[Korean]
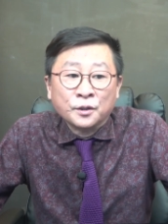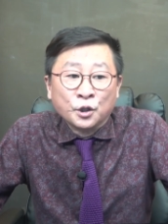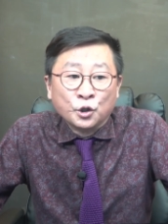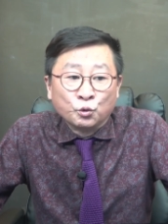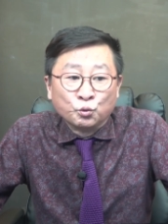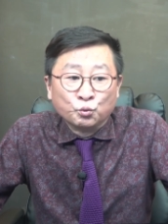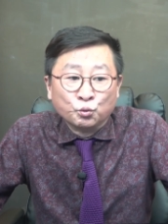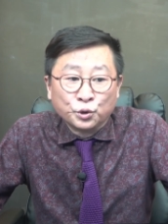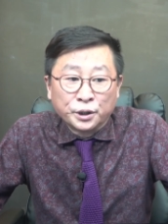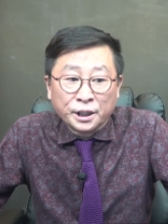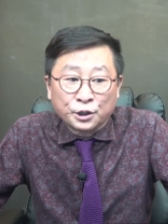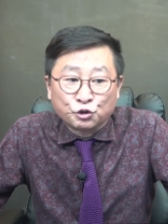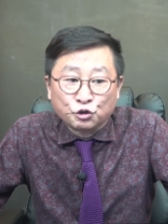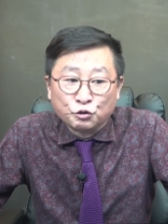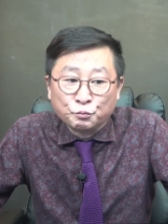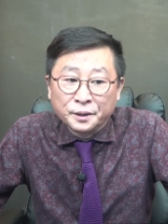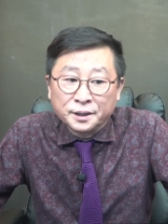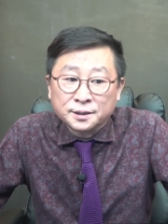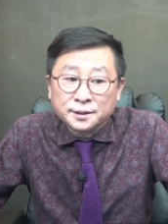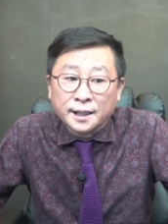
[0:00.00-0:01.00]
우리
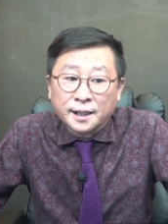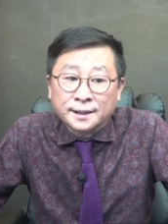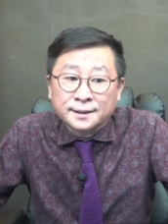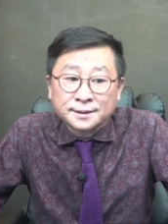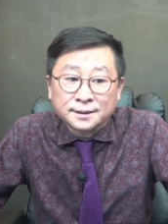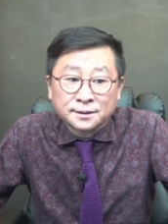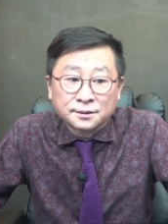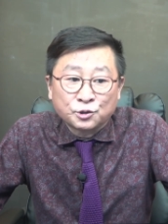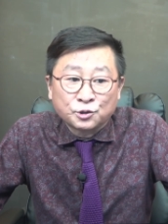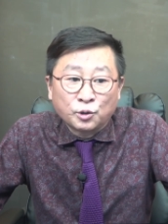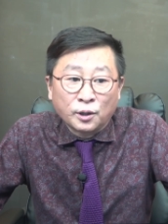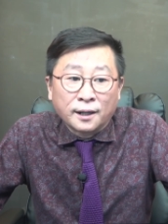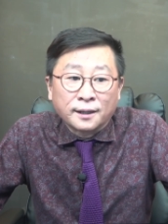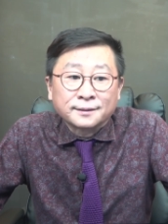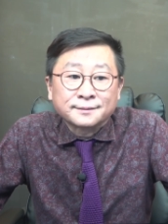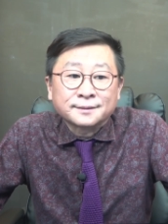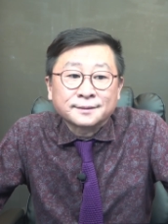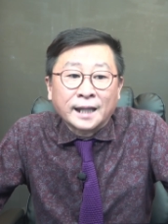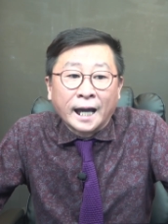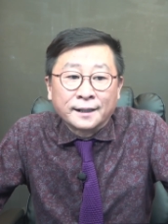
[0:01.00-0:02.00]
국민들의 뜻과
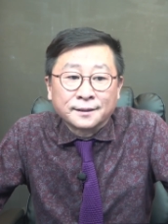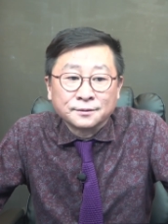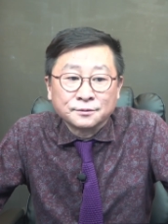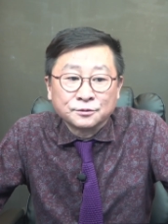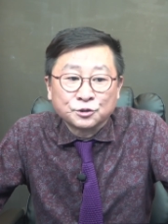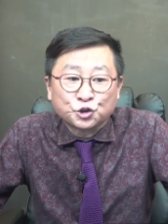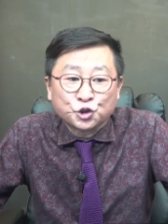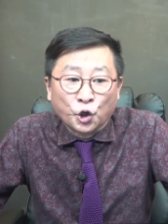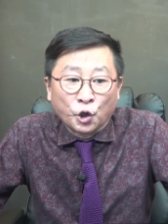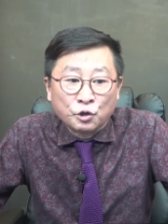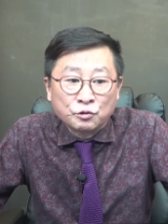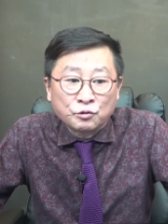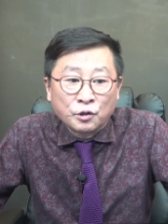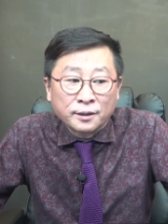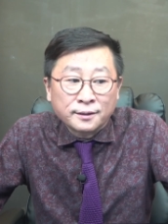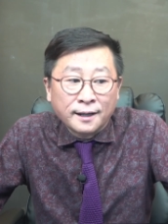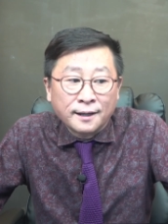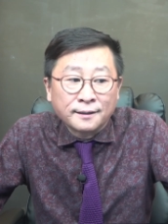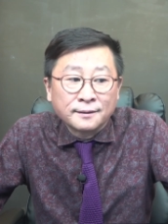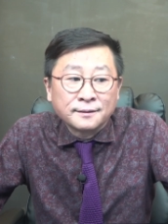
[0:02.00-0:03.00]
다른
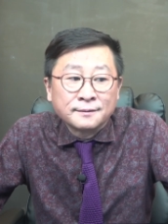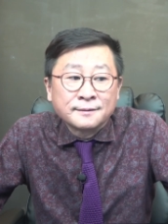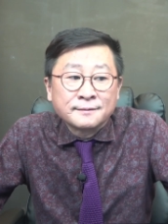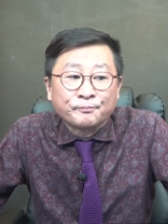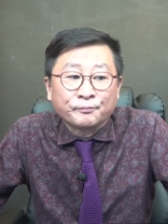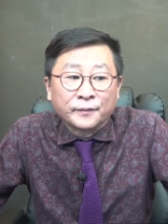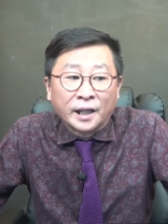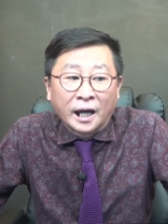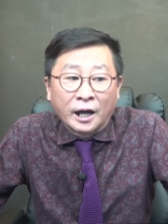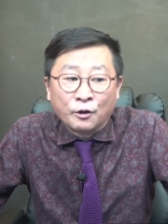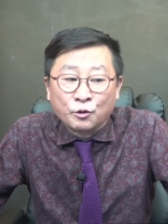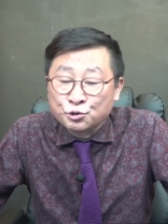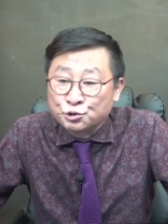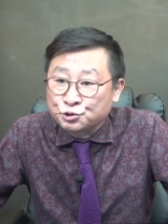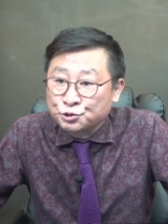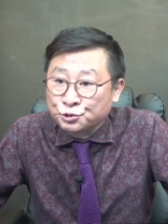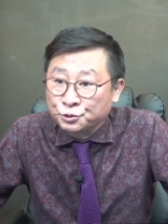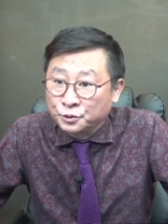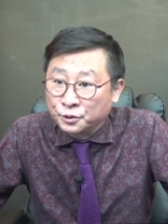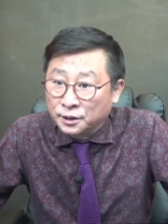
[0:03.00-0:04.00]
결과가 나올
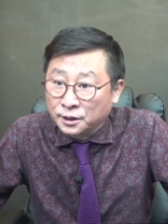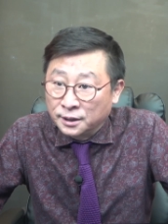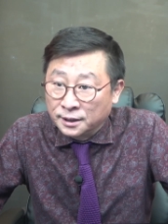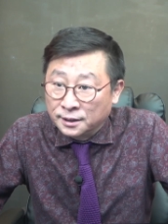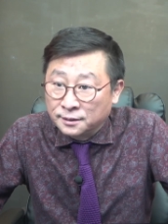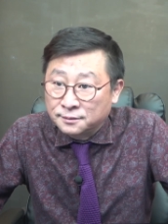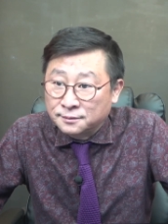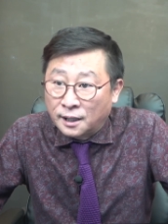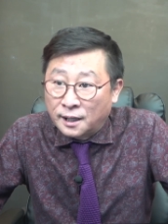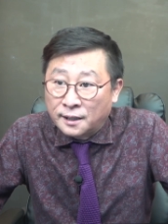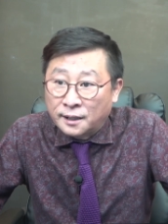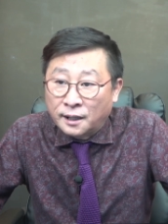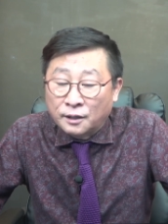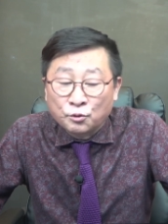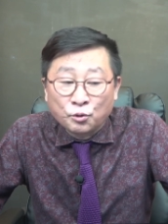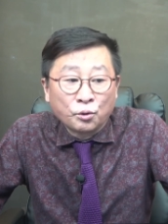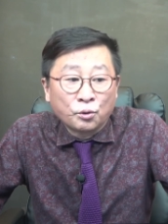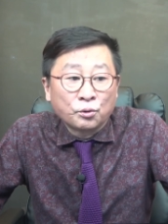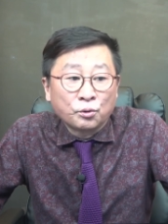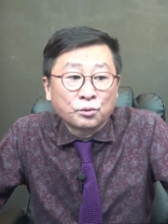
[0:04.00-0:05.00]
수
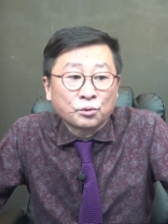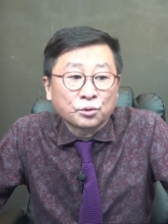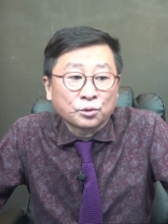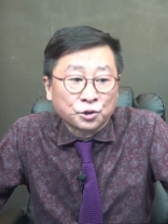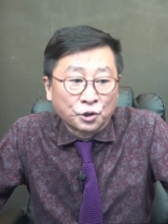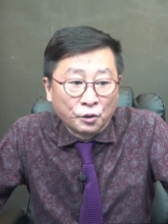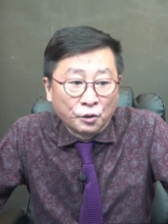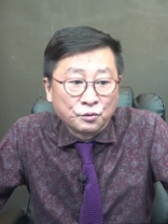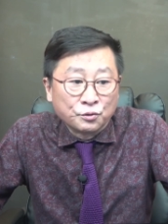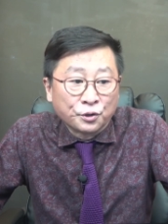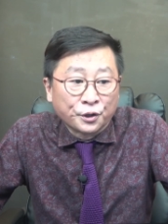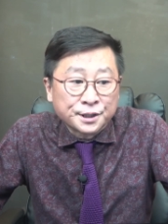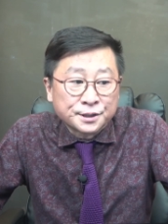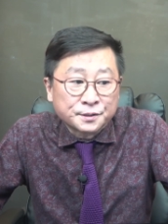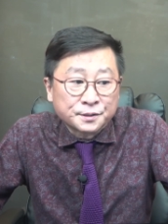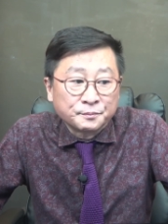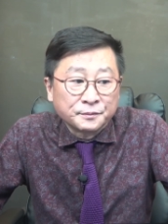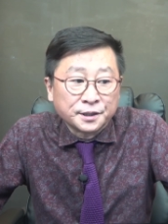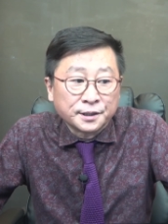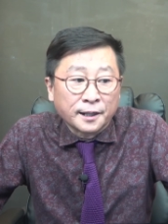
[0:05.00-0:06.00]
있다라고
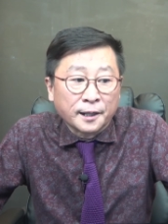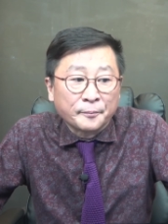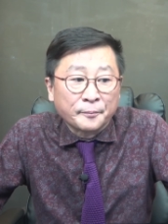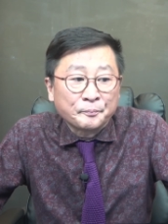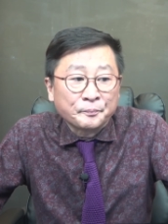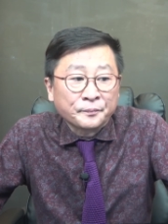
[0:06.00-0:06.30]
경고했습니다.